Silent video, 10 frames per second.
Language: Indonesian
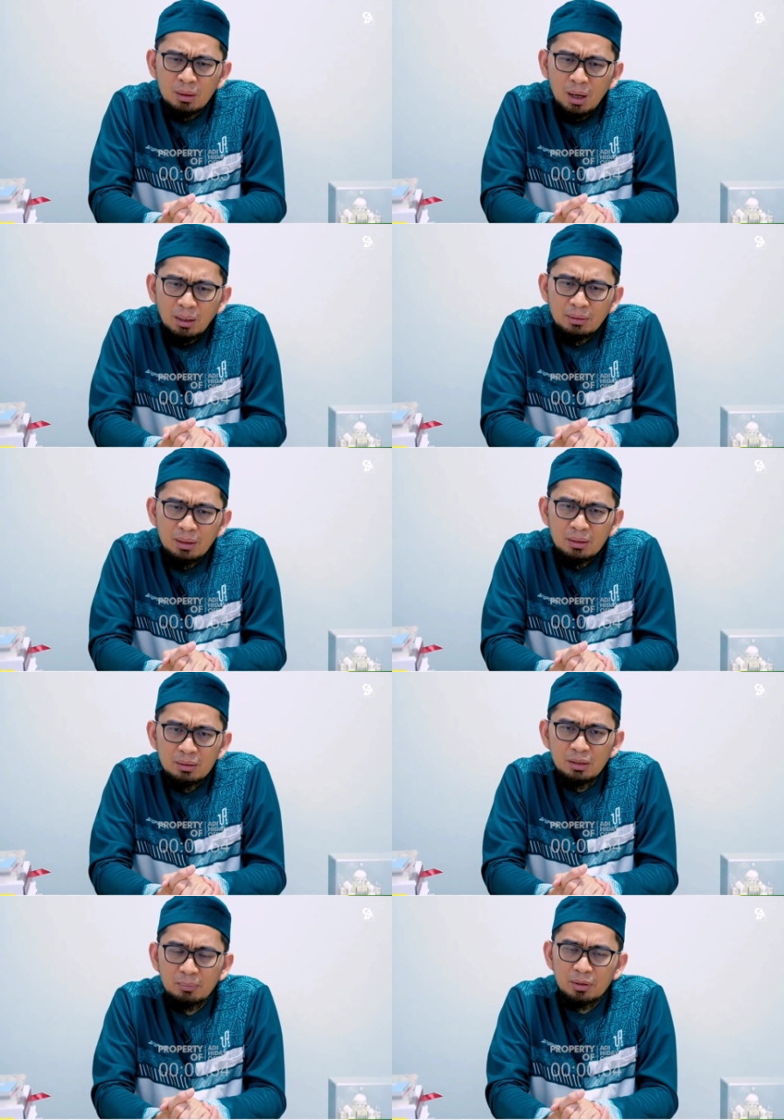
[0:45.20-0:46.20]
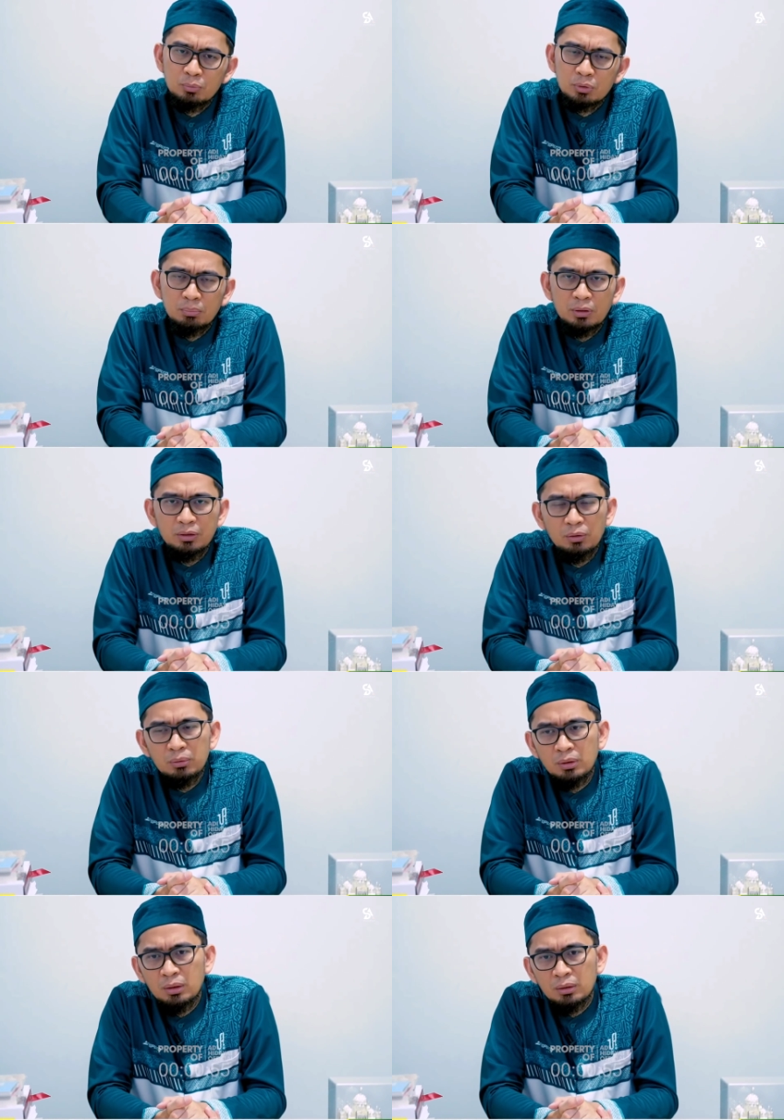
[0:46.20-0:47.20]
Ada yang menyebut
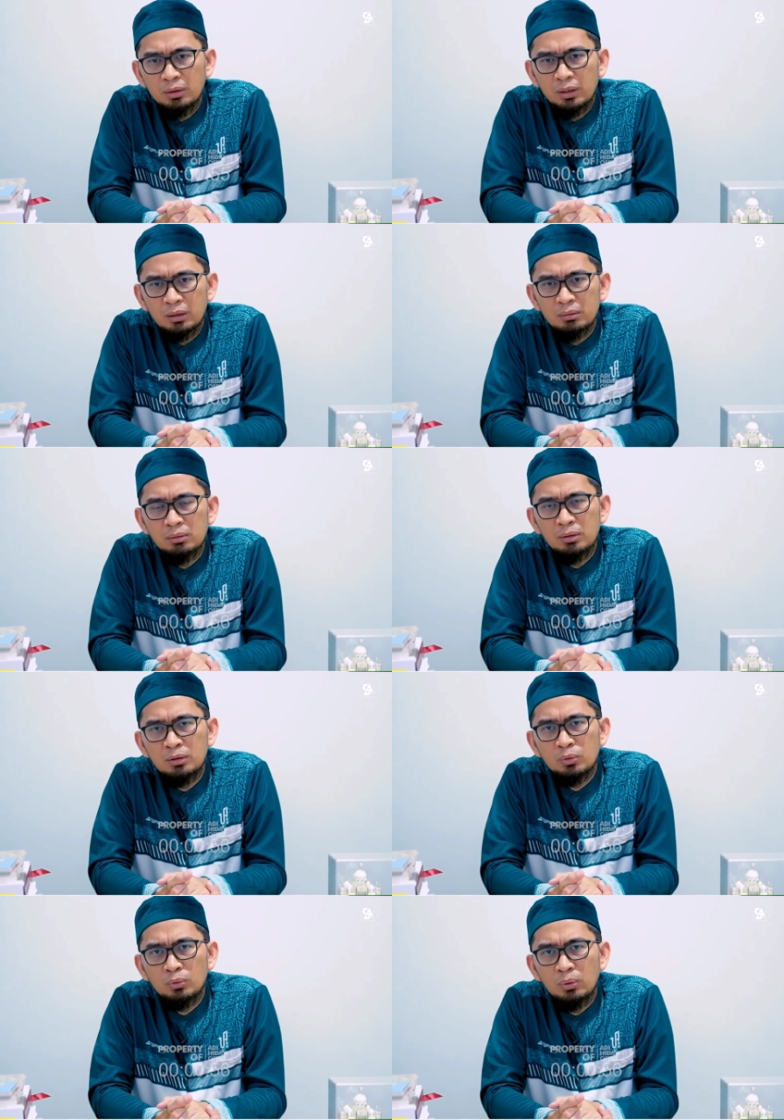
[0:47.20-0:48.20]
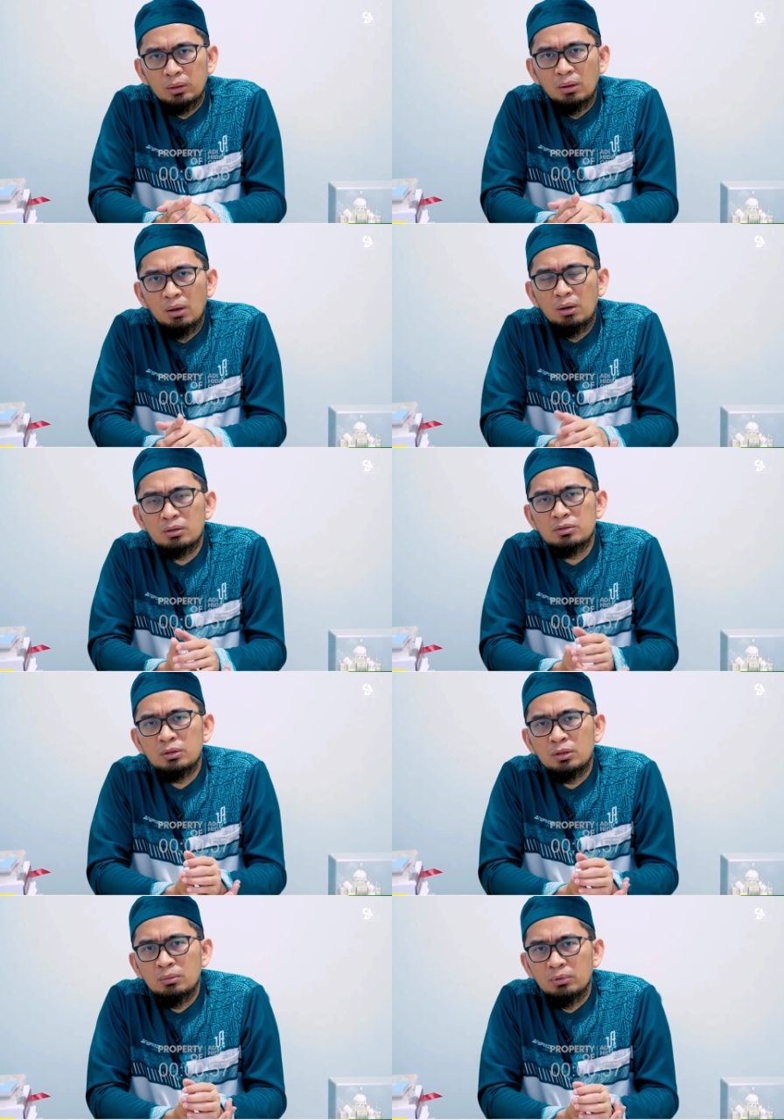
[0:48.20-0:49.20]
beliau dengan tuduhan
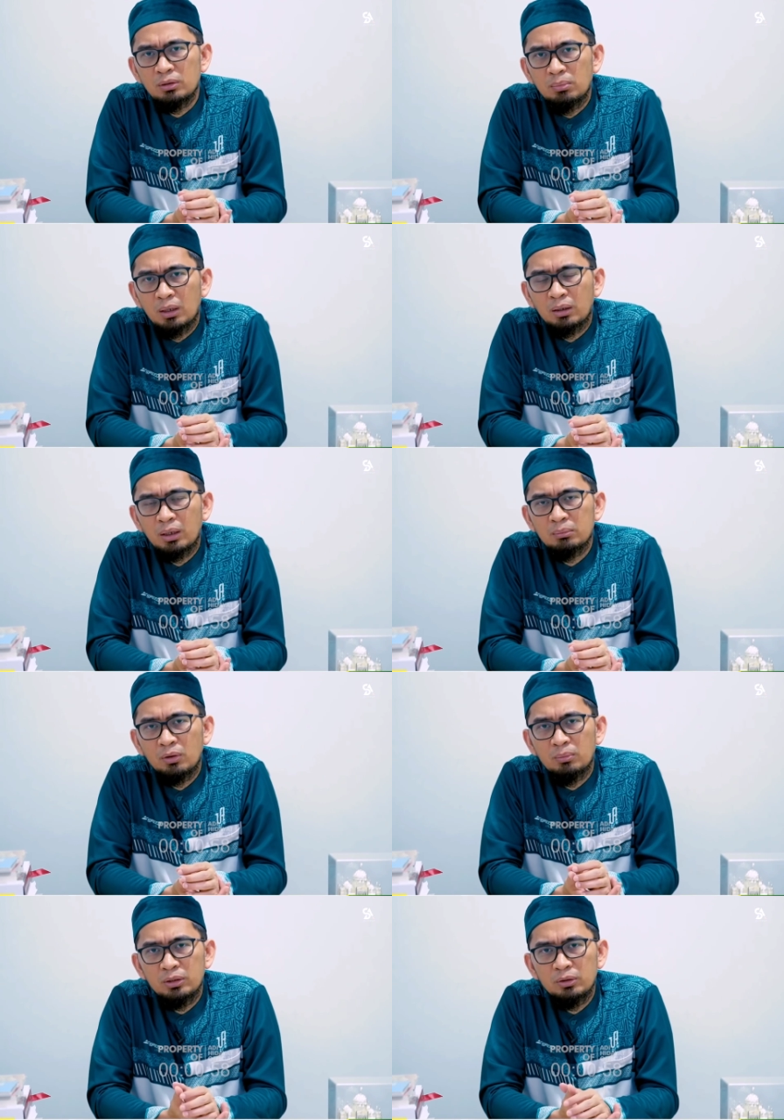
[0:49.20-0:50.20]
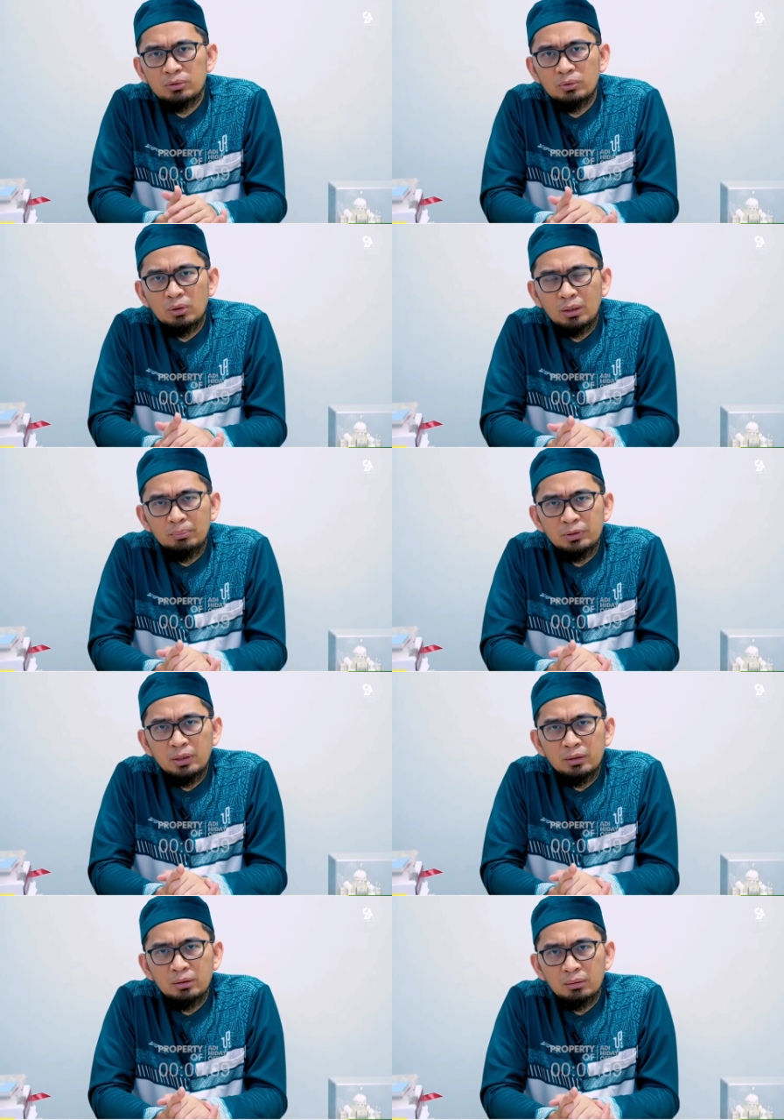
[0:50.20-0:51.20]
hoax, menyebarkan bahwa beliau seorang
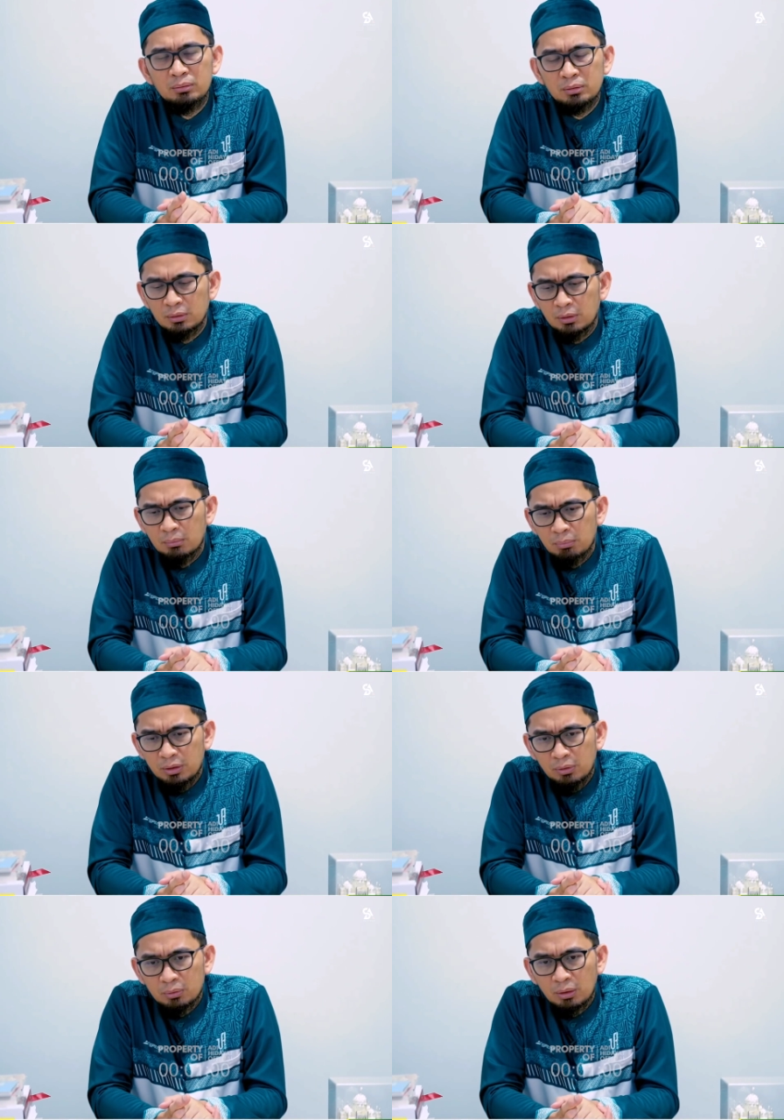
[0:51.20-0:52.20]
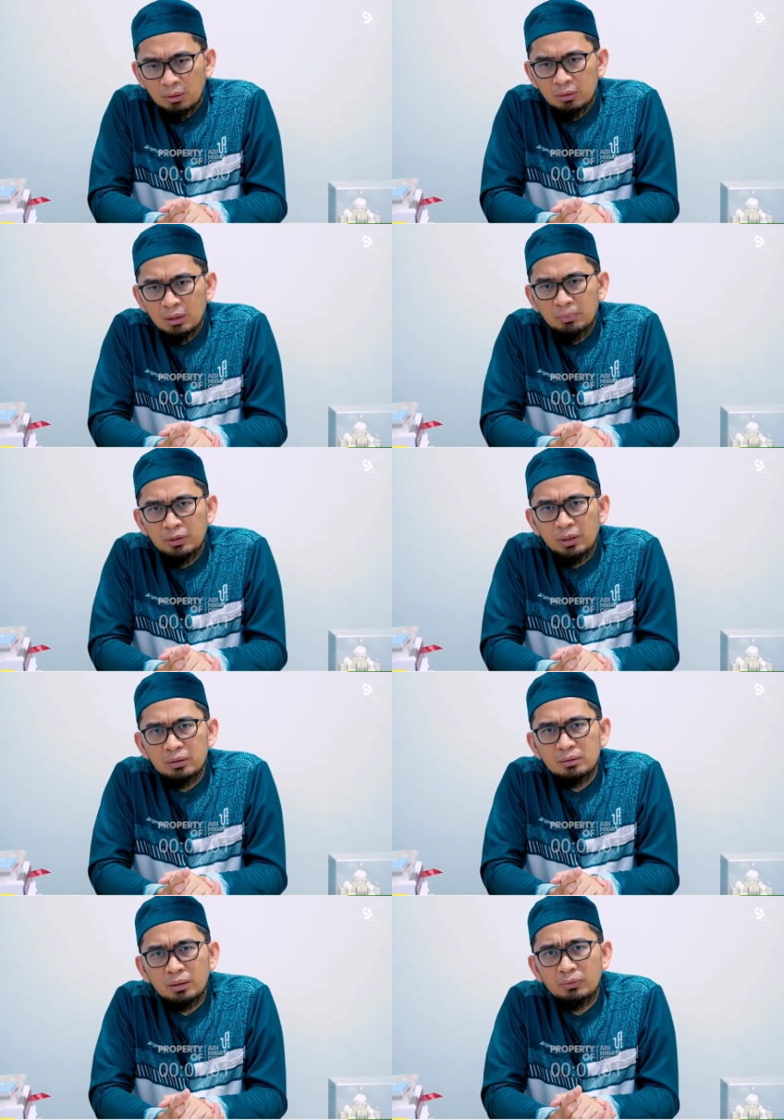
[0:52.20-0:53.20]
penyair, beliau terkena
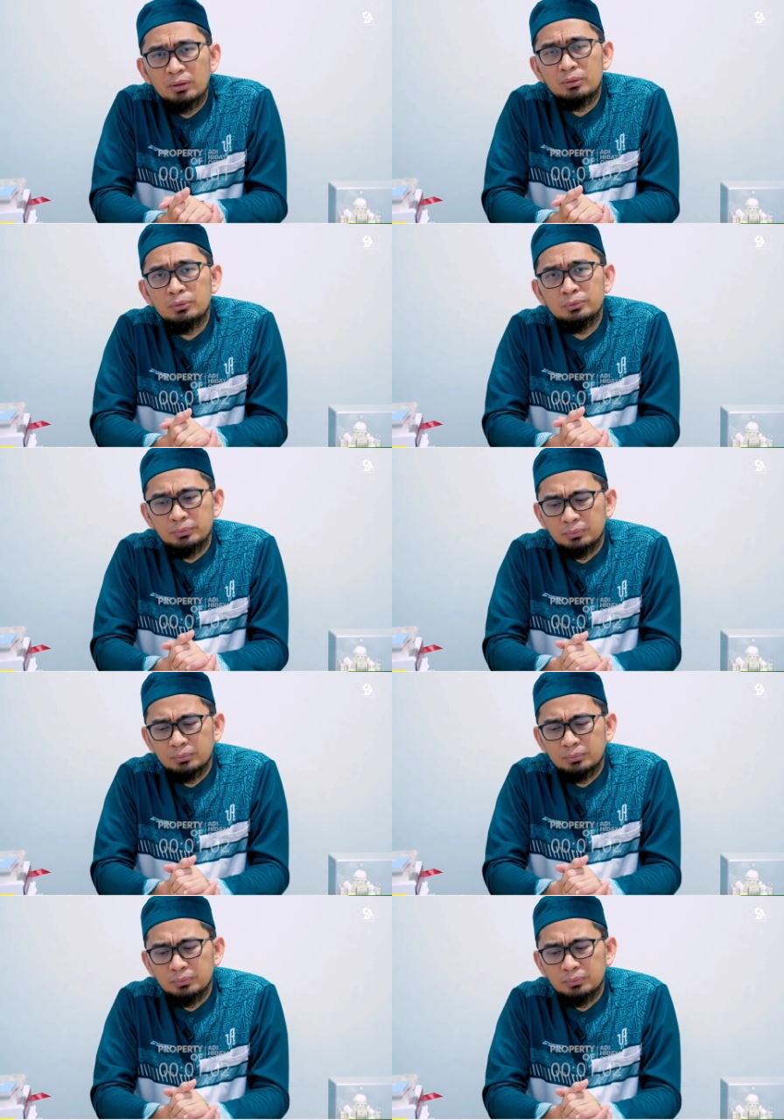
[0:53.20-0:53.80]
penyakit tertentu,